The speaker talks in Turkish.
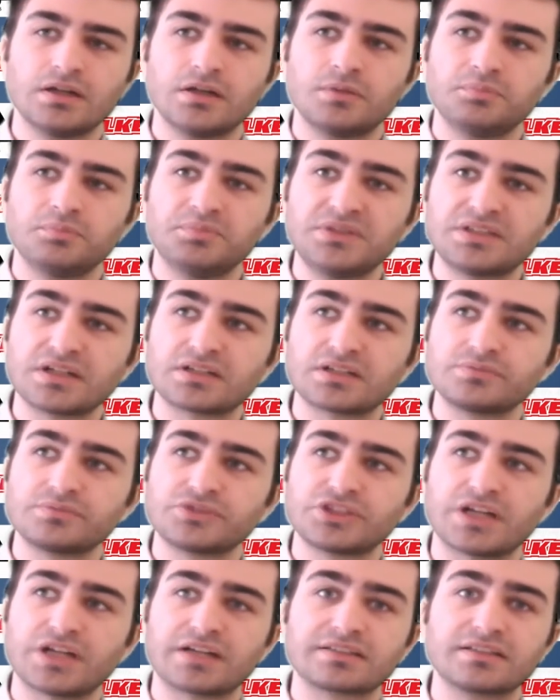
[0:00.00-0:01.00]
Bir takım
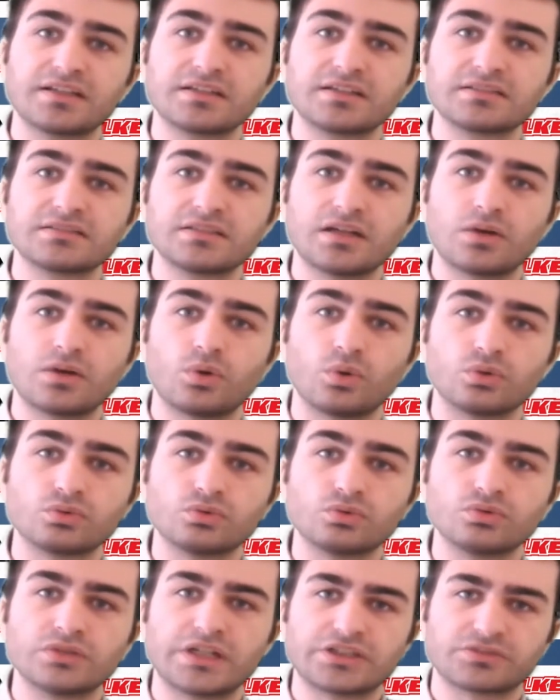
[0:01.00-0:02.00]
şartların da
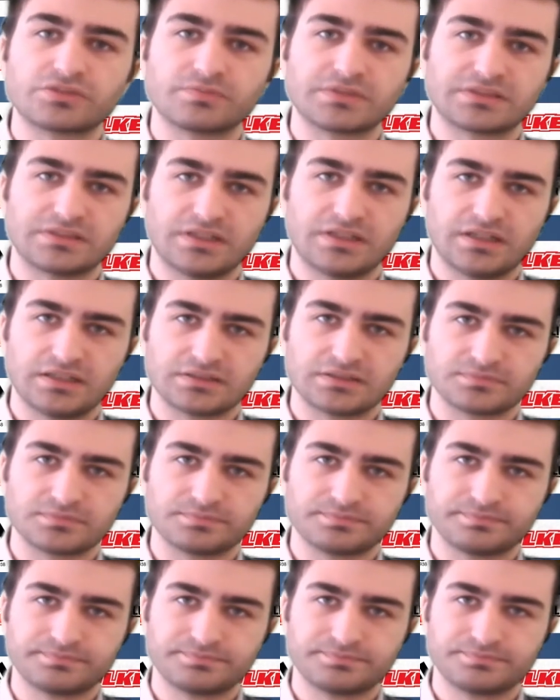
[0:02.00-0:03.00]
olgunlaşması lazım.
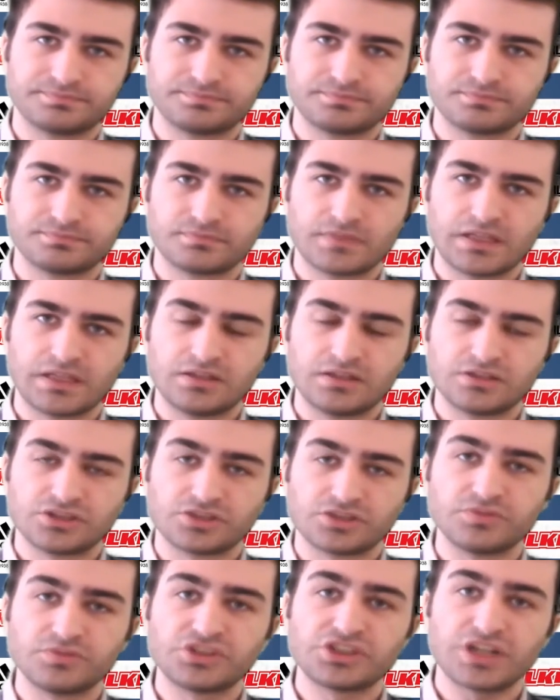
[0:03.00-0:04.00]

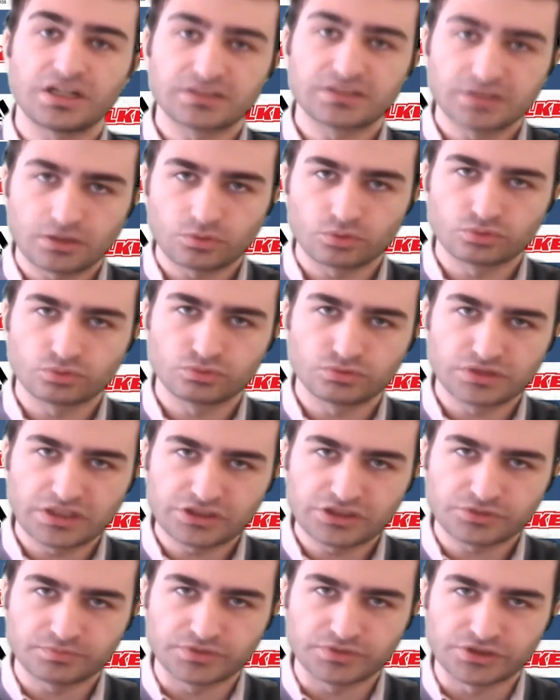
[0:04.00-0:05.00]
Şimdi şartlar
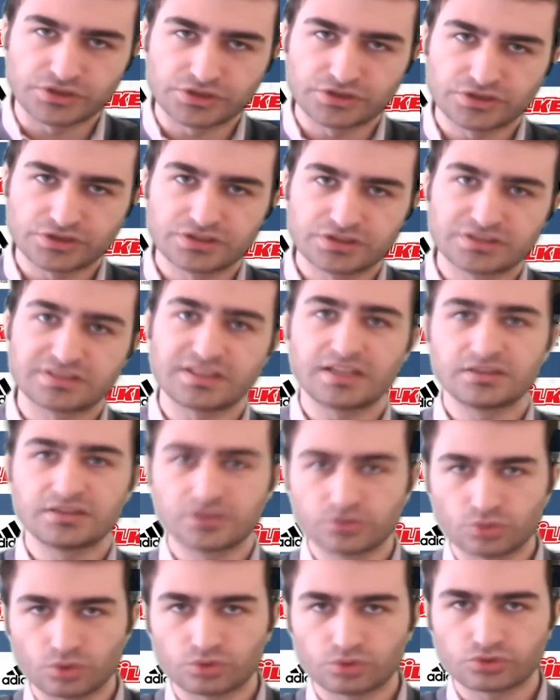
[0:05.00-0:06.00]
olgunlaşmış. Sen de
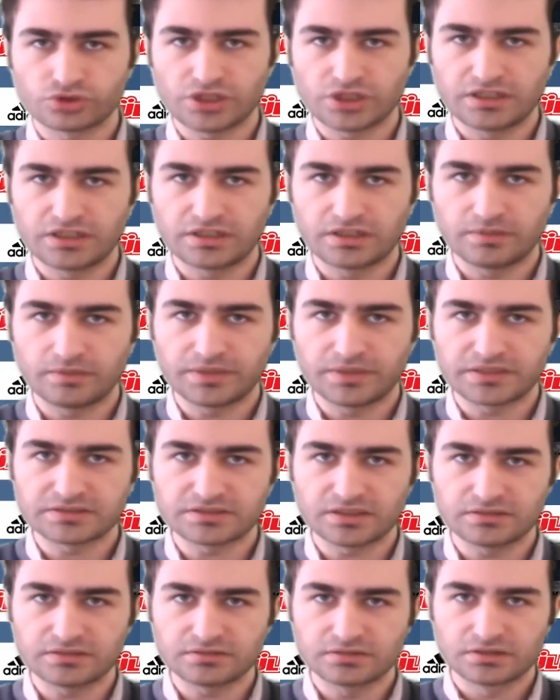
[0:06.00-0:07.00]
doğru şeyleri
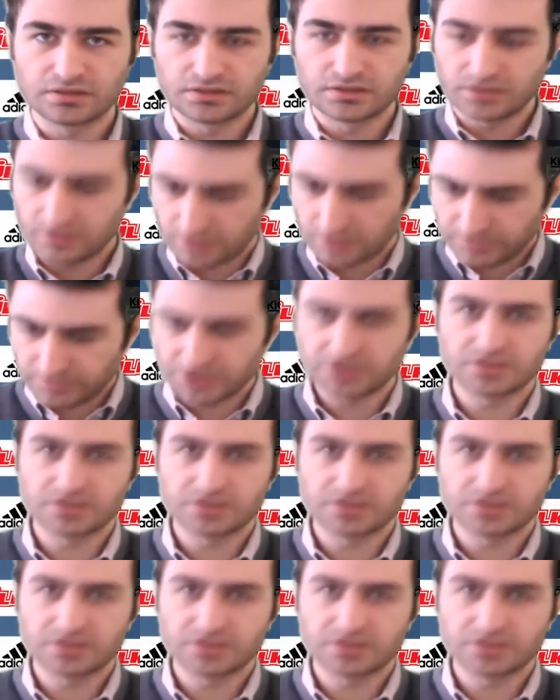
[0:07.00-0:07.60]
yaparsan e, tabii ki